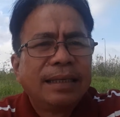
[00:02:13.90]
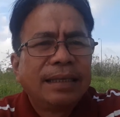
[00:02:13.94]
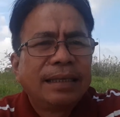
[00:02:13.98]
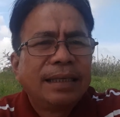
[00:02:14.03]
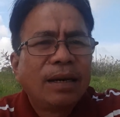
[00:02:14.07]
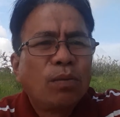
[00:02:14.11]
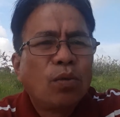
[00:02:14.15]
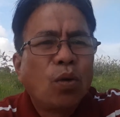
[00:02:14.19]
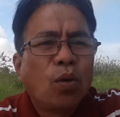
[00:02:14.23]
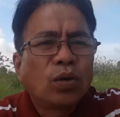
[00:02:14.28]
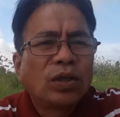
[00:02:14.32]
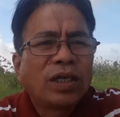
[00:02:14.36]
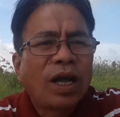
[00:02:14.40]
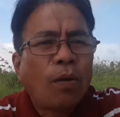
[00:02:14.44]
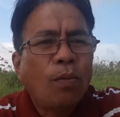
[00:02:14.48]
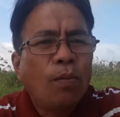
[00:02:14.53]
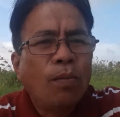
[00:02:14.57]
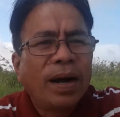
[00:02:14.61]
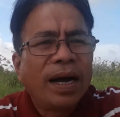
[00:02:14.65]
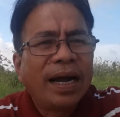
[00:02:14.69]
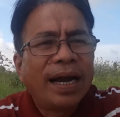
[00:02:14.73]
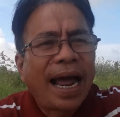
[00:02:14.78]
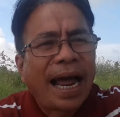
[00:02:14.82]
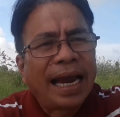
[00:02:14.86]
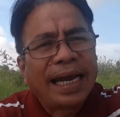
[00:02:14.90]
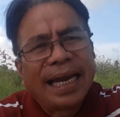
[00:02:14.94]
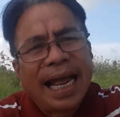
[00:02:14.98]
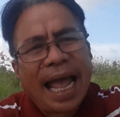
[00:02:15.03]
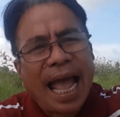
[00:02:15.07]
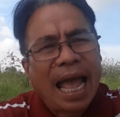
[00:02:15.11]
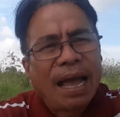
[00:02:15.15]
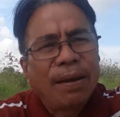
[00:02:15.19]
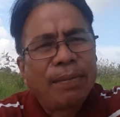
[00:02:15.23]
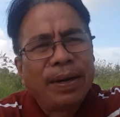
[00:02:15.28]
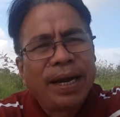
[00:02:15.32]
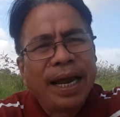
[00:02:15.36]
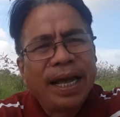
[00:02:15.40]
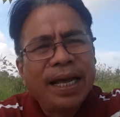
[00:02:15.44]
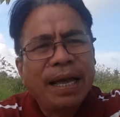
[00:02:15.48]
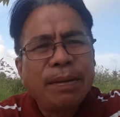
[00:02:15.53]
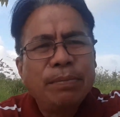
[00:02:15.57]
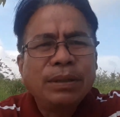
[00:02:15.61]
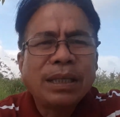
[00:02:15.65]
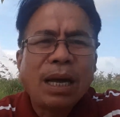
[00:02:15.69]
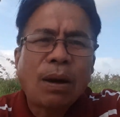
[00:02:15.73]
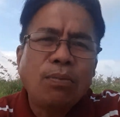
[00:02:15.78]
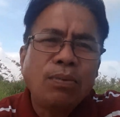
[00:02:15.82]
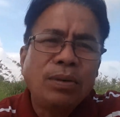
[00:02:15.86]
trong cuộc sống mà hành nghề mà để
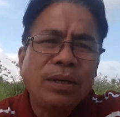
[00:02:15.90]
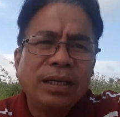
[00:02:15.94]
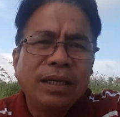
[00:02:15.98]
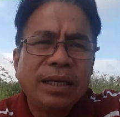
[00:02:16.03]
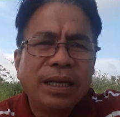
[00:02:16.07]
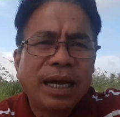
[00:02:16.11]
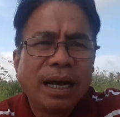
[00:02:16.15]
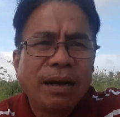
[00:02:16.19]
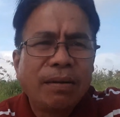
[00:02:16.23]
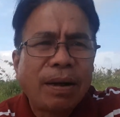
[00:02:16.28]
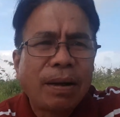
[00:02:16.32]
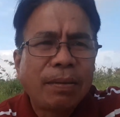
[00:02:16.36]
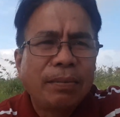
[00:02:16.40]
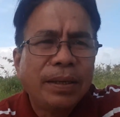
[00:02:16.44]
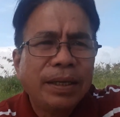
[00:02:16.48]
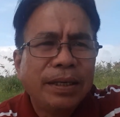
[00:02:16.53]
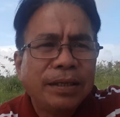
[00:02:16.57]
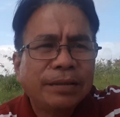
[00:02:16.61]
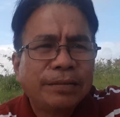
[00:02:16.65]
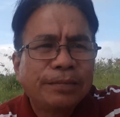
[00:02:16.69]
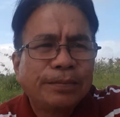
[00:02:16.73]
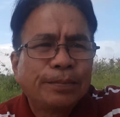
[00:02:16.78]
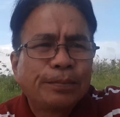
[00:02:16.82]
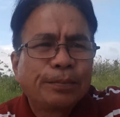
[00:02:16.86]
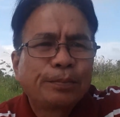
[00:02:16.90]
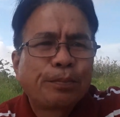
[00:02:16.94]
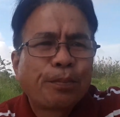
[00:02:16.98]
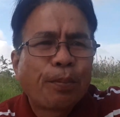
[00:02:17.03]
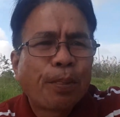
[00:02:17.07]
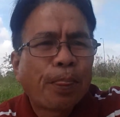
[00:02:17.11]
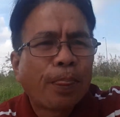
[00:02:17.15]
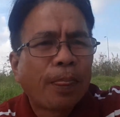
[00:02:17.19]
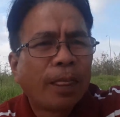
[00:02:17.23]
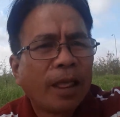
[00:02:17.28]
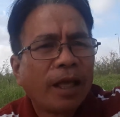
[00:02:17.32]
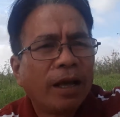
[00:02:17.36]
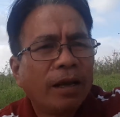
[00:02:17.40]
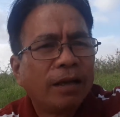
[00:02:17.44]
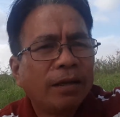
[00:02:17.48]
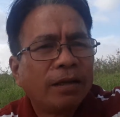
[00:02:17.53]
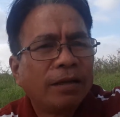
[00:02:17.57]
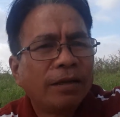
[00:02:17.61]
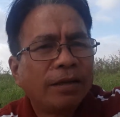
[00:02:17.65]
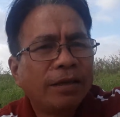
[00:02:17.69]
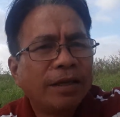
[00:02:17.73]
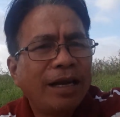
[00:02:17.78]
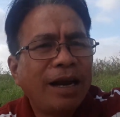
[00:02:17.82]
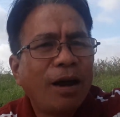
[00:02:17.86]
kiếm sống đó, thì các bạn biết
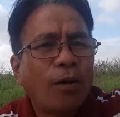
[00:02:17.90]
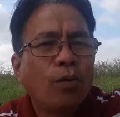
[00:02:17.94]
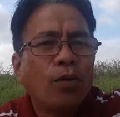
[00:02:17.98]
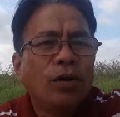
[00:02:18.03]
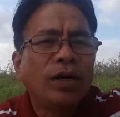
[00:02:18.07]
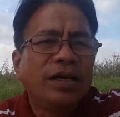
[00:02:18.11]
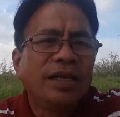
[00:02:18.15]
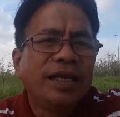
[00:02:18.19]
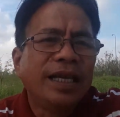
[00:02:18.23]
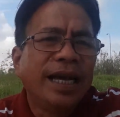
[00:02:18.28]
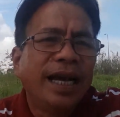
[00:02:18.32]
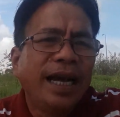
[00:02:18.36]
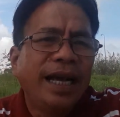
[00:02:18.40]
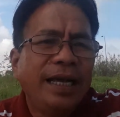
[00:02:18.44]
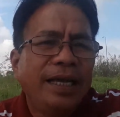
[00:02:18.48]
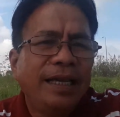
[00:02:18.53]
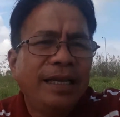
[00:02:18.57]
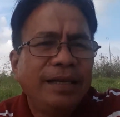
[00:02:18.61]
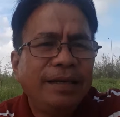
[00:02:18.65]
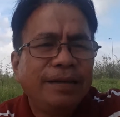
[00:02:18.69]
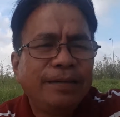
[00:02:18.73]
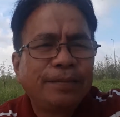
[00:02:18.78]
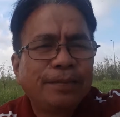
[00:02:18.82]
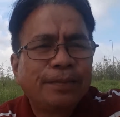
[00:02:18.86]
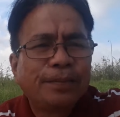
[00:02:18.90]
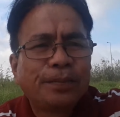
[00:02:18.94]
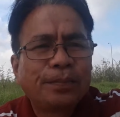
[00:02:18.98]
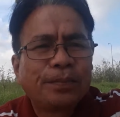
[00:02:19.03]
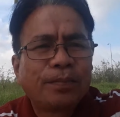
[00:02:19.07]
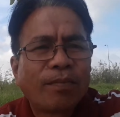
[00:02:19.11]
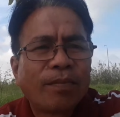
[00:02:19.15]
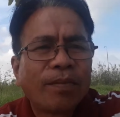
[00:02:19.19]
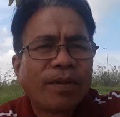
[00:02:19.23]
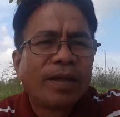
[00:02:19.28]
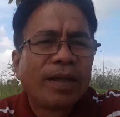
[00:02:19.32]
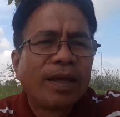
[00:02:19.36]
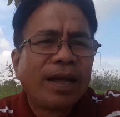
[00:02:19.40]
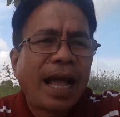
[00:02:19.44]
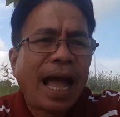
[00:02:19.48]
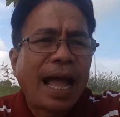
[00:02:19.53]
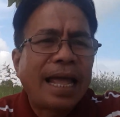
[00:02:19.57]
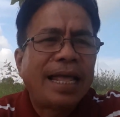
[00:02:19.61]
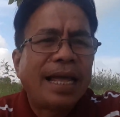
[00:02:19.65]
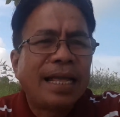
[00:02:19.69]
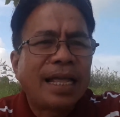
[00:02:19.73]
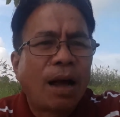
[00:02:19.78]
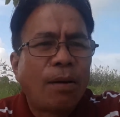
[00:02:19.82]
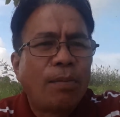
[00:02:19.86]
nó đâu có được như ý
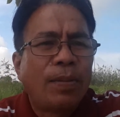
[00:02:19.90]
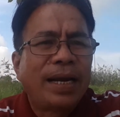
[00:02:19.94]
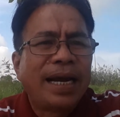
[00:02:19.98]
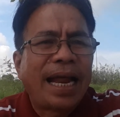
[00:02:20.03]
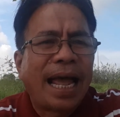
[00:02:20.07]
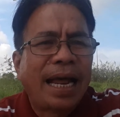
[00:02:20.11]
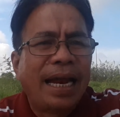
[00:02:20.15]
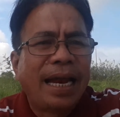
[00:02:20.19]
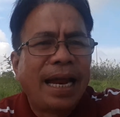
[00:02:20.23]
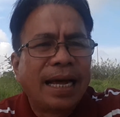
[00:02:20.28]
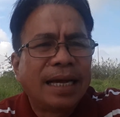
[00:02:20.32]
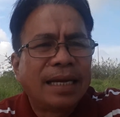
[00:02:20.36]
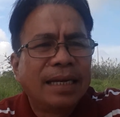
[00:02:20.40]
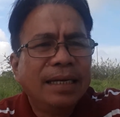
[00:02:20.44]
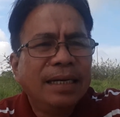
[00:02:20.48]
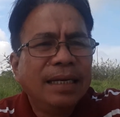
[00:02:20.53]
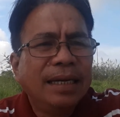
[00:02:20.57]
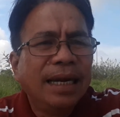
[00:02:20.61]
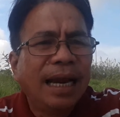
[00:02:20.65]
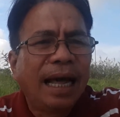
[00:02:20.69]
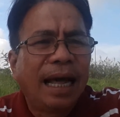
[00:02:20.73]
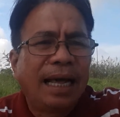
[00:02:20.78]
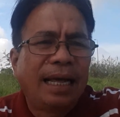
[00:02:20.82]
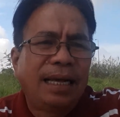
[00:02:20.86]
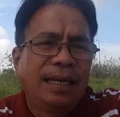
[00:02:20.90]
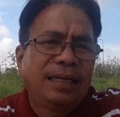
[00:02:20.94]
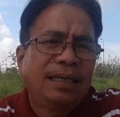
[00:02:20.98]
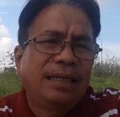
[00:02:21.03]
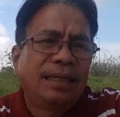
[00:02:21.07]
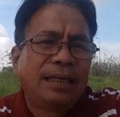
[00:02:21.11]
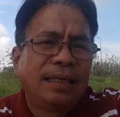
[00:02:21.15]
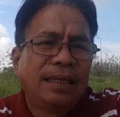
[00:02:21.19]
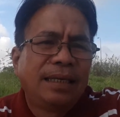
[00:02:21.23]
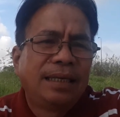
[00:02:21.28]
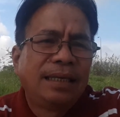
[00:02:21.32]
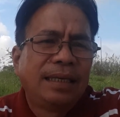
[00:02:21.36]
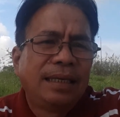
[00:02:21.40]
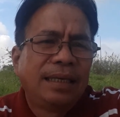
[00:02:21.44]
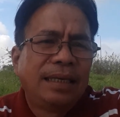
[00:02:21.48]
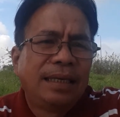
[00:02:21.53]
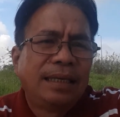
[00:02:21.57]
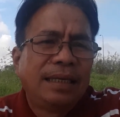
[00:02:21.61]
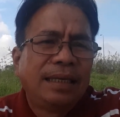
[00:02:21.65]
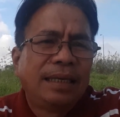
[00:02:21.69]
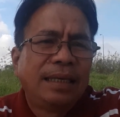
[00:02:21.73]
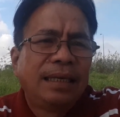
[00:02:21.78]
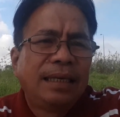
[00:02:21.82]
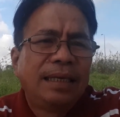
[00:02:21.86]
hai vợ chồng anh này là cứ là
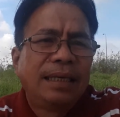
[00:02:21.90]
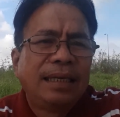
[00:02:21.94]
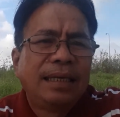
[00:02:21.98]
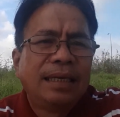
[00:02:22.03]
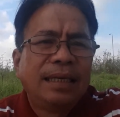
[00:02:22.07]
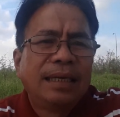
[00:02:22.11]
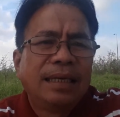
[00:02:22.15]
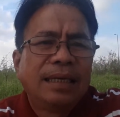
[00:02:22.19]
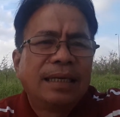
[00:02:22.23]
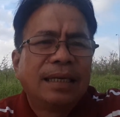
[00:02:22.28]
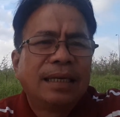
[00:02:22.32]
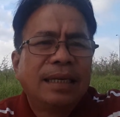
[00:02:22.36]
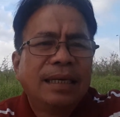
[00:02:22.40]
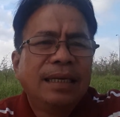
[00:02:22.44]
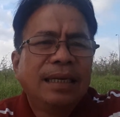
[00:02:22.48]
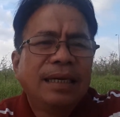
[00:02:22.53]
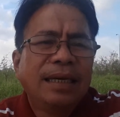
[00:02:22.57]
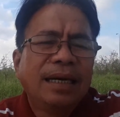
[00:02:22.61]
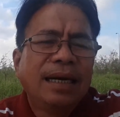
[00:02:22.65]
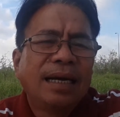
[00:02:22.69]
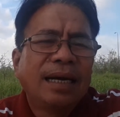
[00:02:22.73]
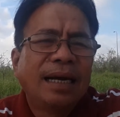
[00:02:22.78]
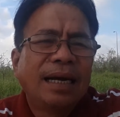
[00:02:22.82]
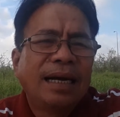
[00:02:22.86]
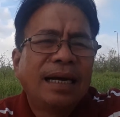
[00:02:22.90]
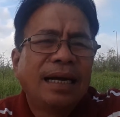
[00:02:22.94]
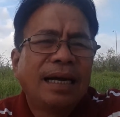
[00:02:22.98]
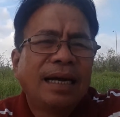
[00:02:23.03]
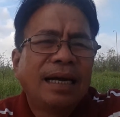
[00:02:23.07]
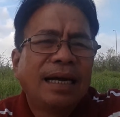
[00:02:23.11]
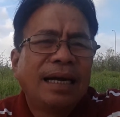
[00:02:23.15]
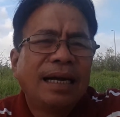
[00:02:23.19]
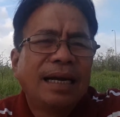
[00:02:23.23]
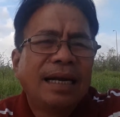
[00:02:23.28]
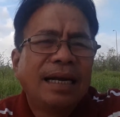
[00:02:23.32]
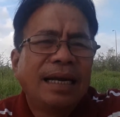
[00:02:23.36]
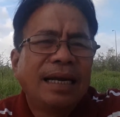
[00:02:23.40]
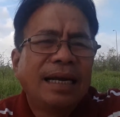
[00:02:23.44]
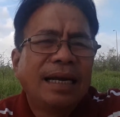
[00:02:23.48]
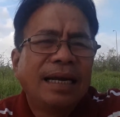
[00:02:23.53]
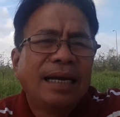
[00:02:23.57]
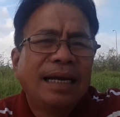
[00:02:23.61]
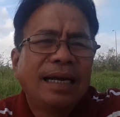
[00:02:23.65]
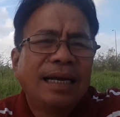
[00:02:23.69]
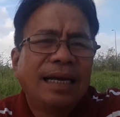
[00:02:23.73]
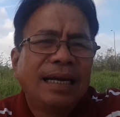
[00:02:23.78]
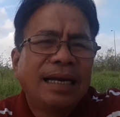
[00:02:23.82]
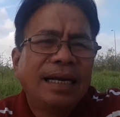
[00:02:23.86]
cứ
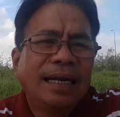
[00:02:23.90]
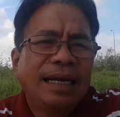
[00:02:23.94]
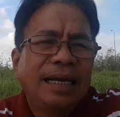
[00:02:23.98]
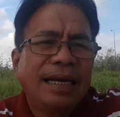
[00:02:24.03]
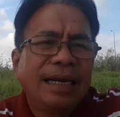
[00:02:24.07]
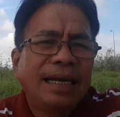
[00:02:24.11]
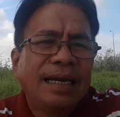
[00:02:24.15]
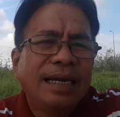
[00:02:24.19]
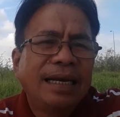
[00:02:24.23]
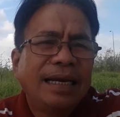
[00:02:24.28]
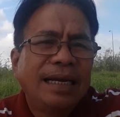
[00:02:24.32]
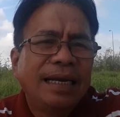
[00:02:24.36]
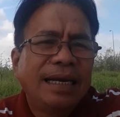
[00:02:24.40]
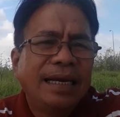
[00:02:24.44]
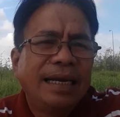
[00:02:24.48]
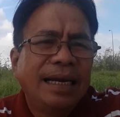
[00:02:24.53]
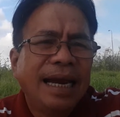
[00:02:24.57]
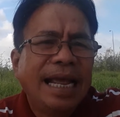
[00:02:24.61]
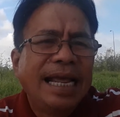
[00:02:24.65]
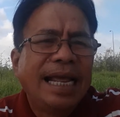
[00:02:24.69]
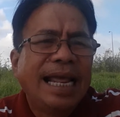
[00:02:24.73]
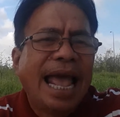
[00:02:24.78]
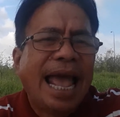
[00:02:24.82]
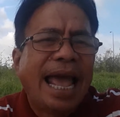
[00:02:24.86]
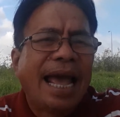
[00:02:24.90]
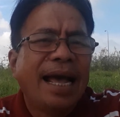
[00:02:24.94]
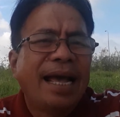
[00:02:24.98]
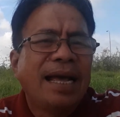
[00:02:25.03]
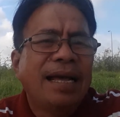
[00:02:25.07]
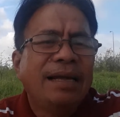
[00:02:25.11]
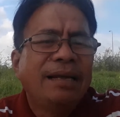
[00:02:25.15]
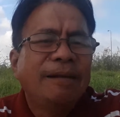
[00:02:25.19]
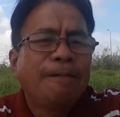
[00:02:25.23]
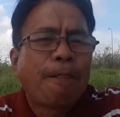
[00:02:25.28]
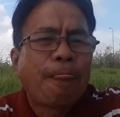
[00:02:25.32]
uh, đi vẽ